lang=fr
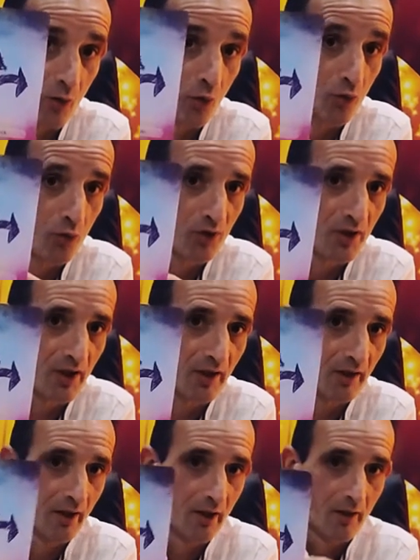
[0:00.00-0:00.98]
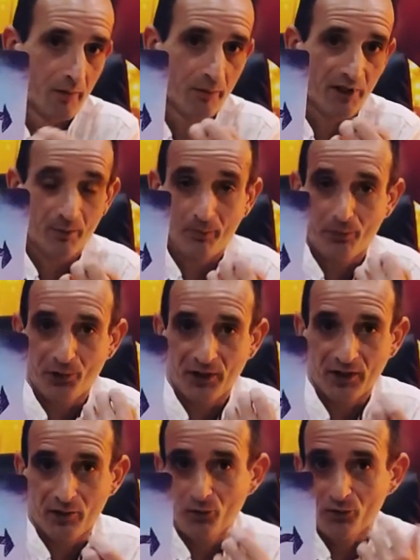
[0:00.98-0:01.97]
Donc on nous dit, hein,
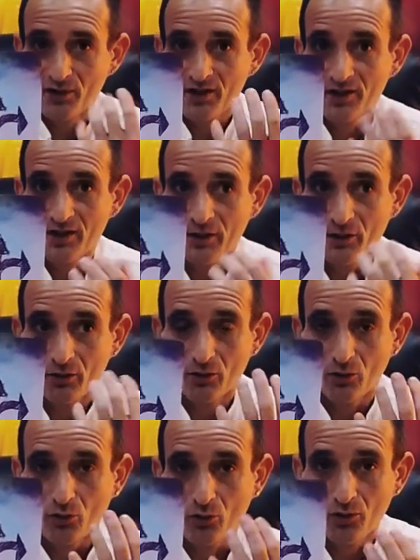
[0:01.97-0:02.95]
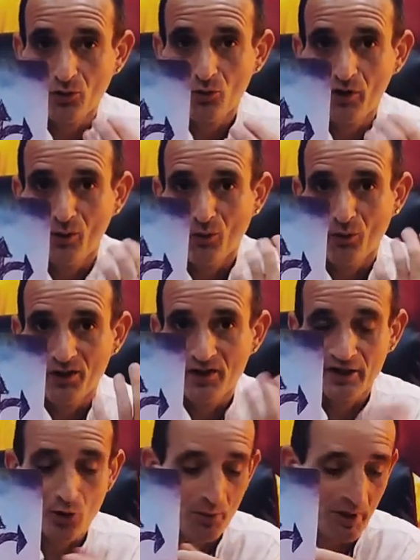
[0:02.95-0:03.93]
Peut-être que vous essayez de, continuer, on voit
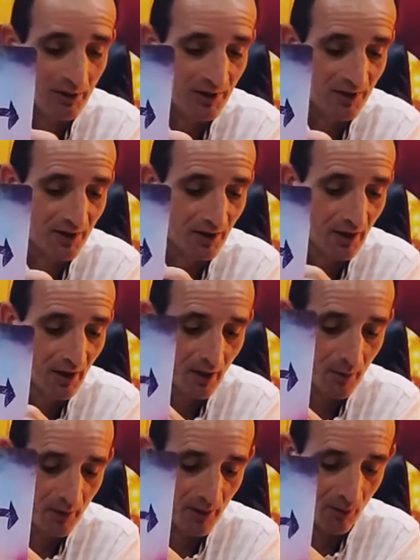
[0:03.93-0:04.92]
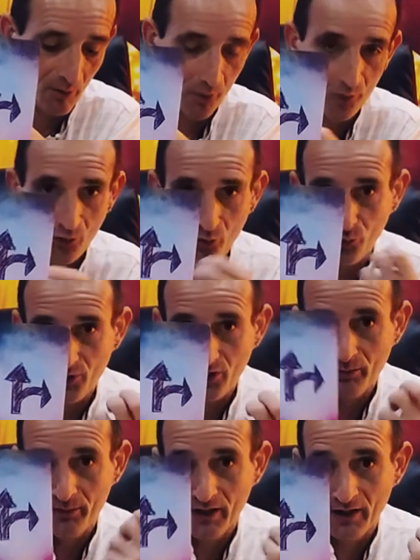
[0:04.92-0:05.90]
cette culpabilité, mais à un moment temps, on nous
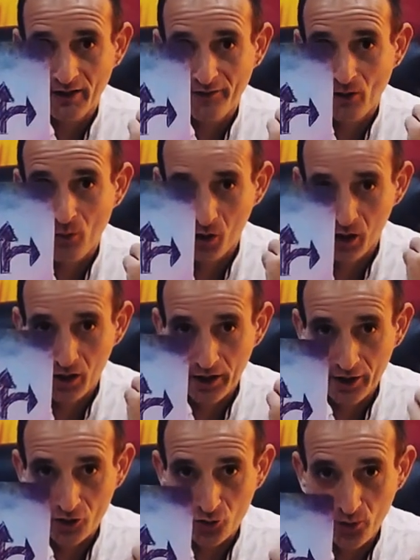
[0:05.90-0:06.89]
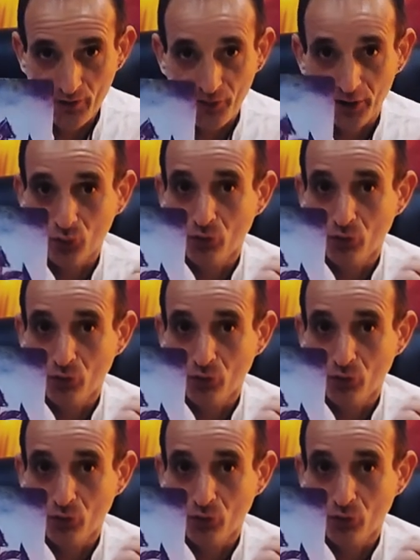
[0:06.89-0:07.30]
dit, eh ben, avoir un choix à faire.